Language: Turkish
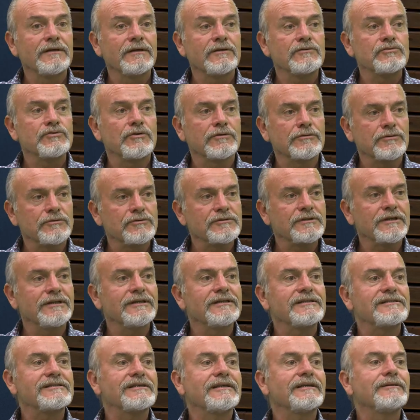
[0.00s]
çok
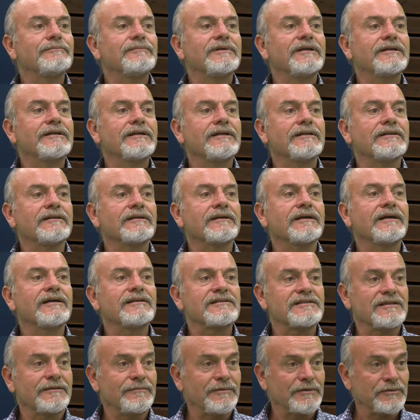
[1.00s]
güzel izlenimler aldık
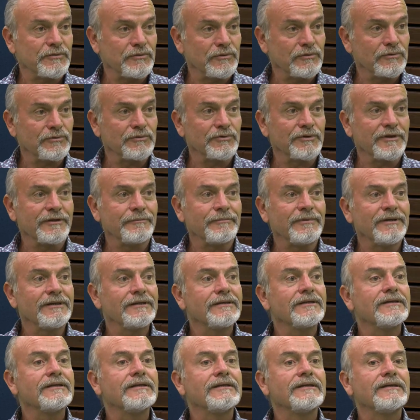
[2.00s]
her zaman olduğu
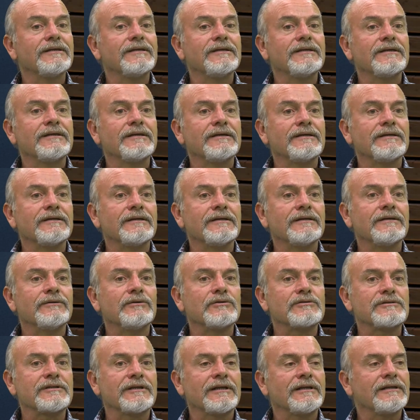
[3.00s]
gibi. Ee,
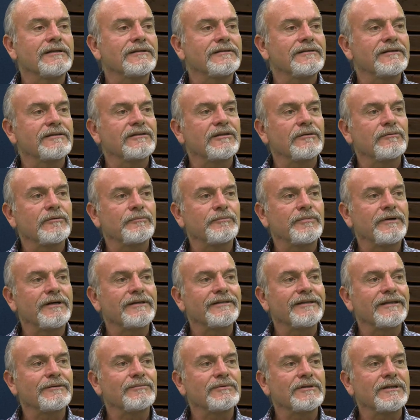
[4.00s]
özellikle tabii
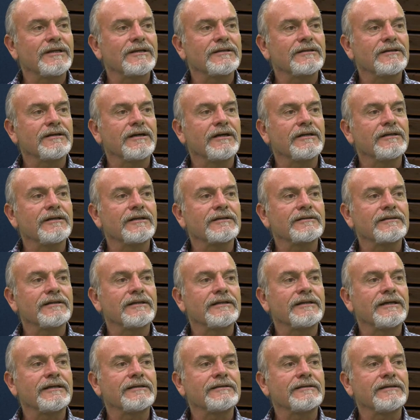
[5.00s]
pandemiden
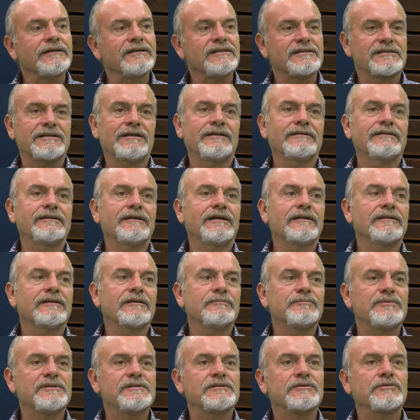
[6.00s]
kaynaklanan
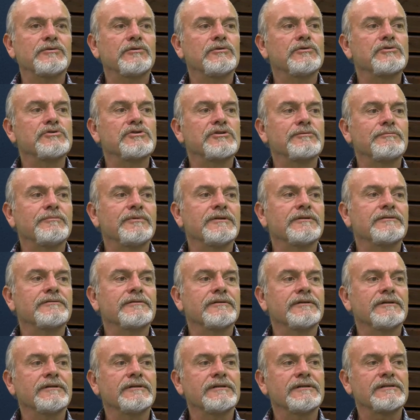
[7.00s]
insanlarda psikolojik
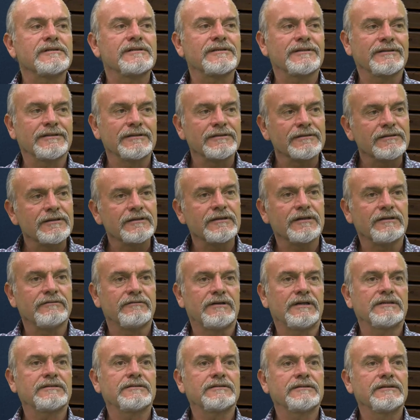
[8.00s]
bir e, sıkıntı da
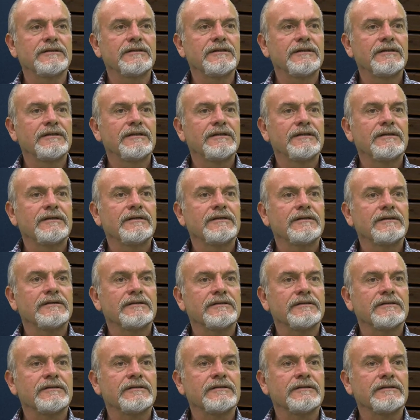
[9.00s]
var.
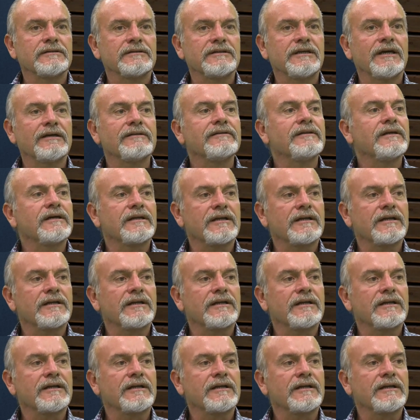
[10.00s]
Ee, kendi